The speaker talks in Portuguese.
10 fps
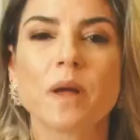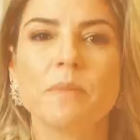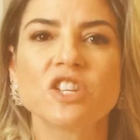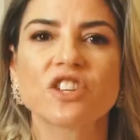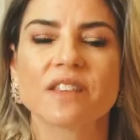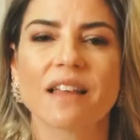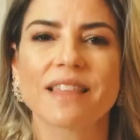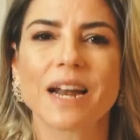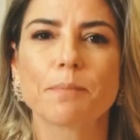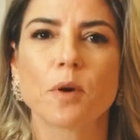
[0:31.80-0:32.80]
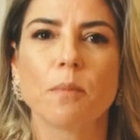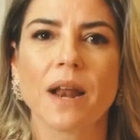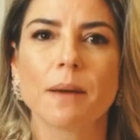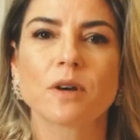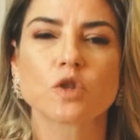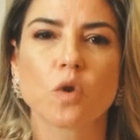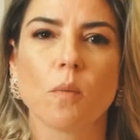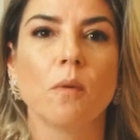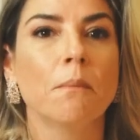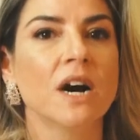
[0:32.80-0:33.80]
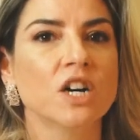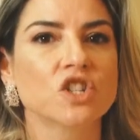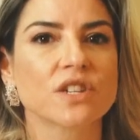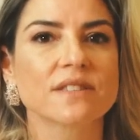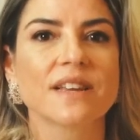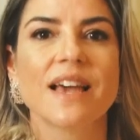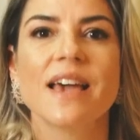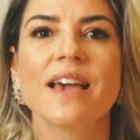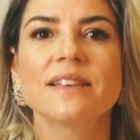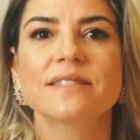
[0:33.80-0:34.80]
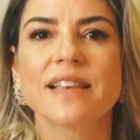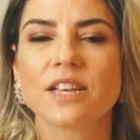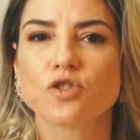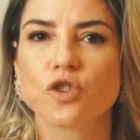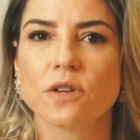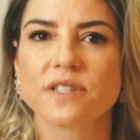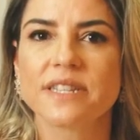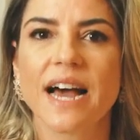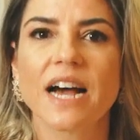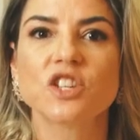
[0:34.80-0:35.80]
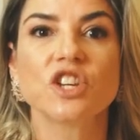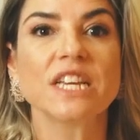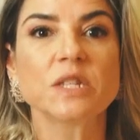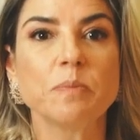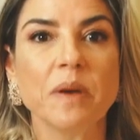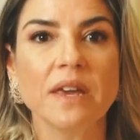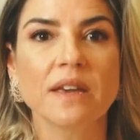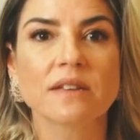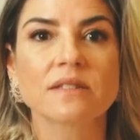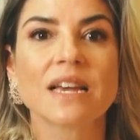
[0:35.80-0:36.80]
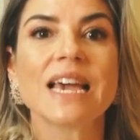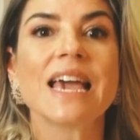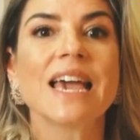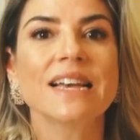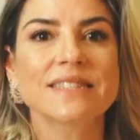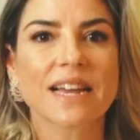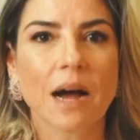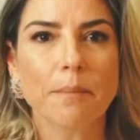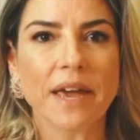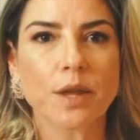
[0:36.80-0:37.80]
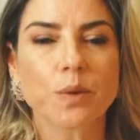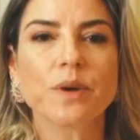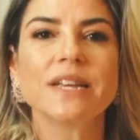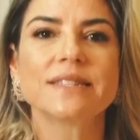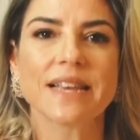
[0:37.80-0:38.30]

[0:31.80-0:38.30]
permite tratar problemas como manchas, excesso de oleosidade, espinhas, ressecamento e